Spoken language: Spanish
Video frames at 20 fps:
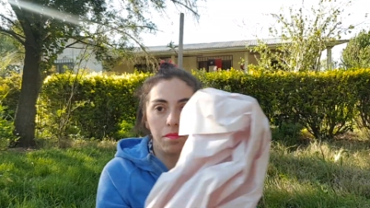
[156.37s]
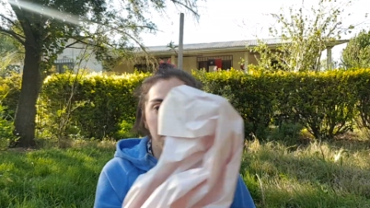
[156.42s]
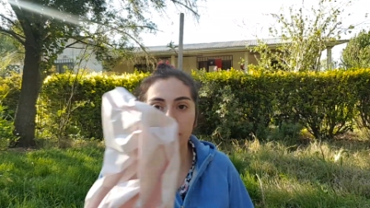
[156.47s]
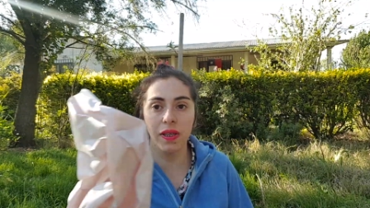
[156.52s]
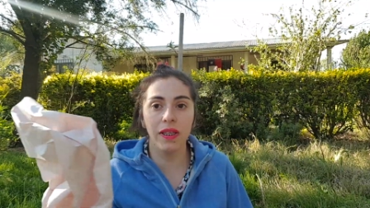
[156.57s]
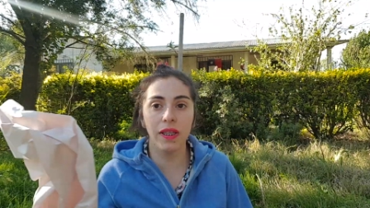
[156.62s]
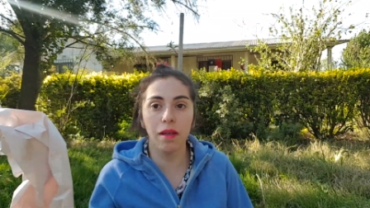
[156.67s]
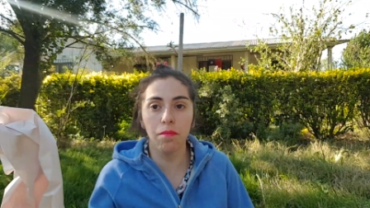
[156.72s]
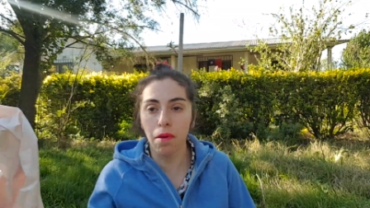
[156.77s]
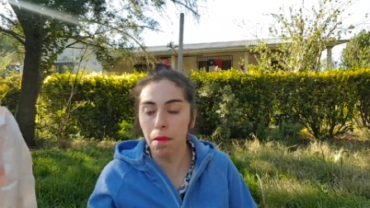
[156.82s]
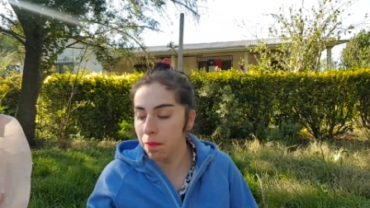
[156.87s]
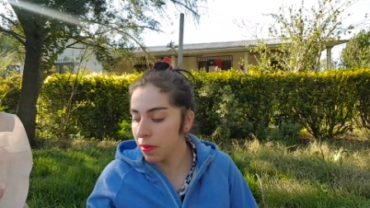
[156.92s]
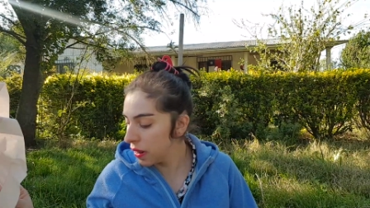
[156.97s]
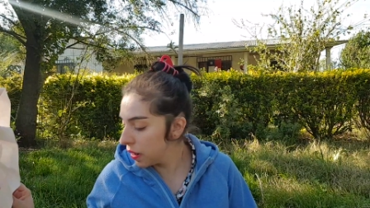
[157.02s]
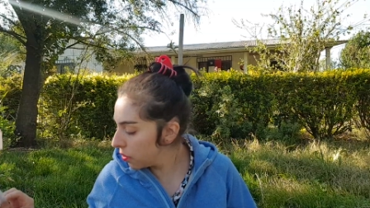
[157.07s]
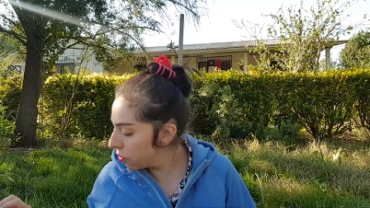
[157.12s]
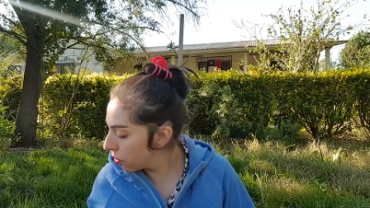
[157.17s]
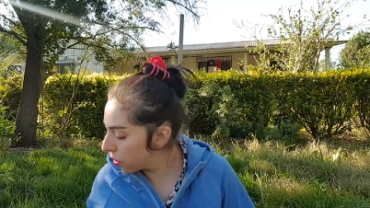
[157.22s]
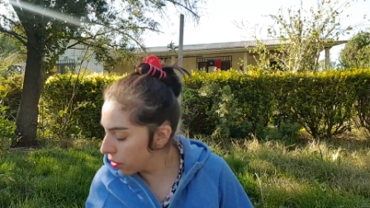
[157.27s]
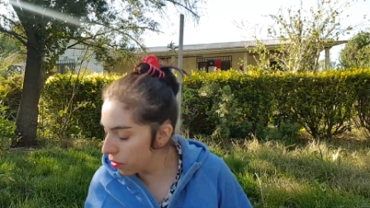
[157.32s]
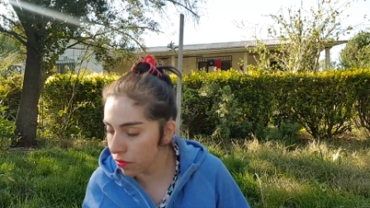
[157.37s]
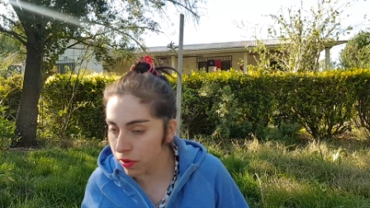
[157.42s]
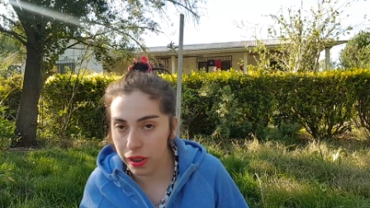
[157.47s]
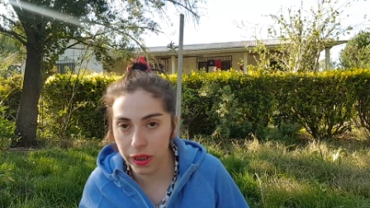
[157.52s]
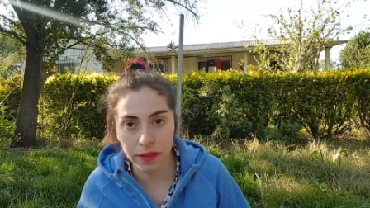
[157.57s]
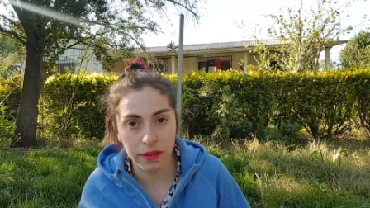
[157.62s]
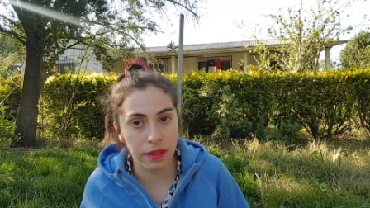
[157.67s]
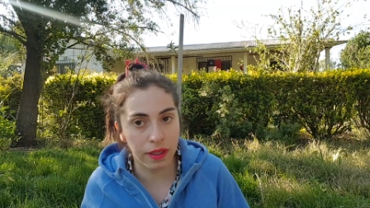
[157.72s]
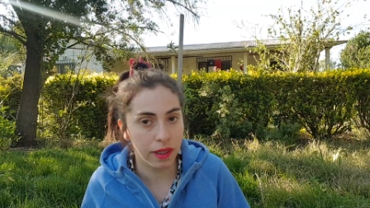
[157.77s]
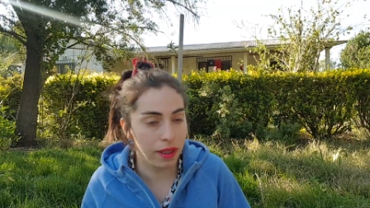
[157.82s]
viene el papelito que lo voy
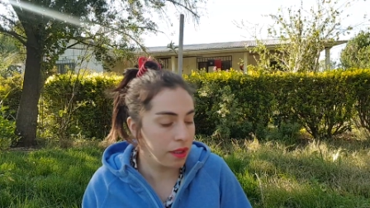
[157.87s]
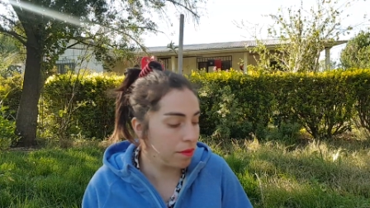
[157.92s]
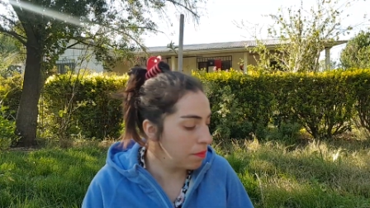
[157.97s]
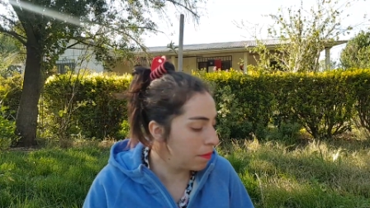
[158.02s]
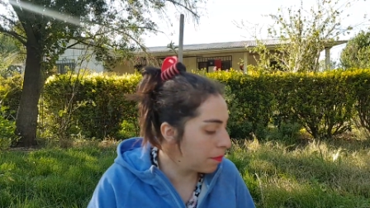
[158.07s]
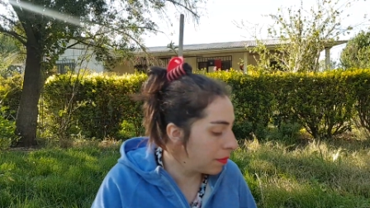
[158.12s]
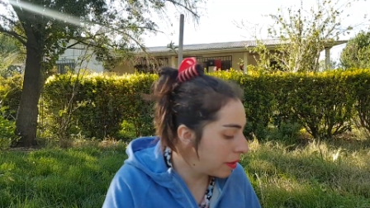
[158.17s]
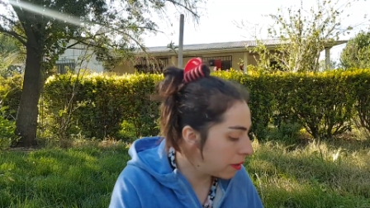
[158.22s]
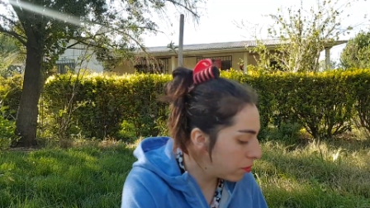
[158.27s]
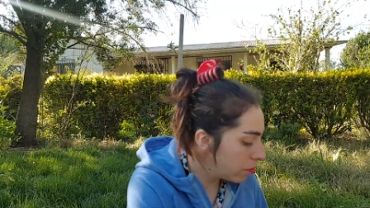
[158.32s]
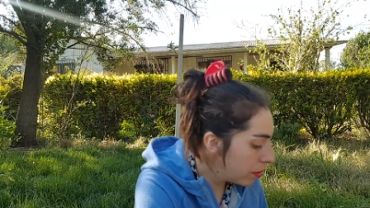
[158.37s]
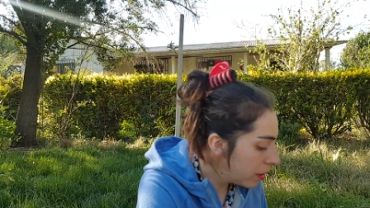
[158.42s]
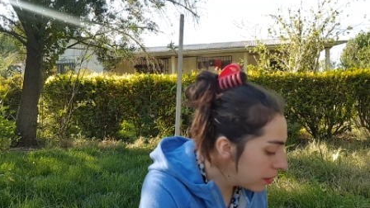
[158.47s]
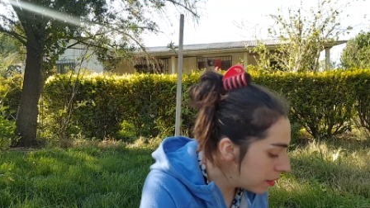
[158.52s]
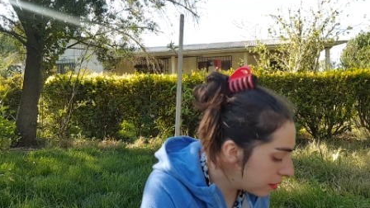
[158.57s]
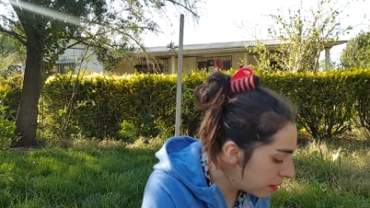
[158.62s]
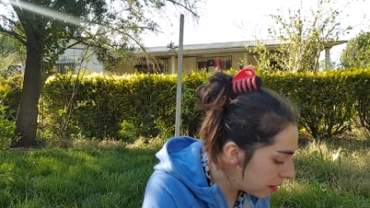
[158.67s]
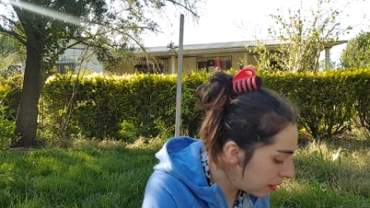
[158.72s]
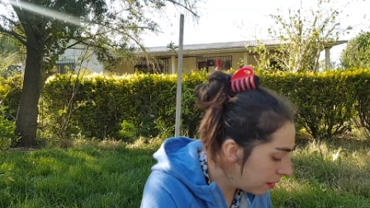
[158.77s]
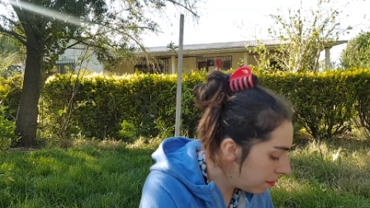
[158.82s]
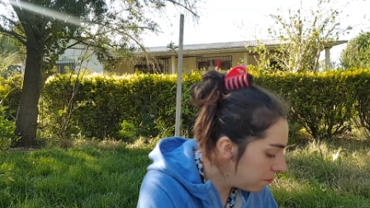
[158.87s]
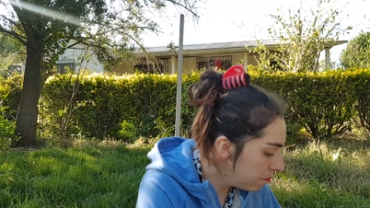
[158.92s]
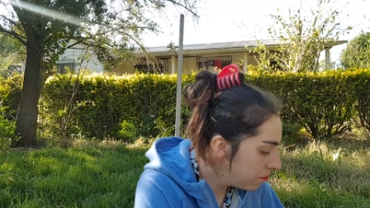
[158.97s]
a sacar, papelito extra.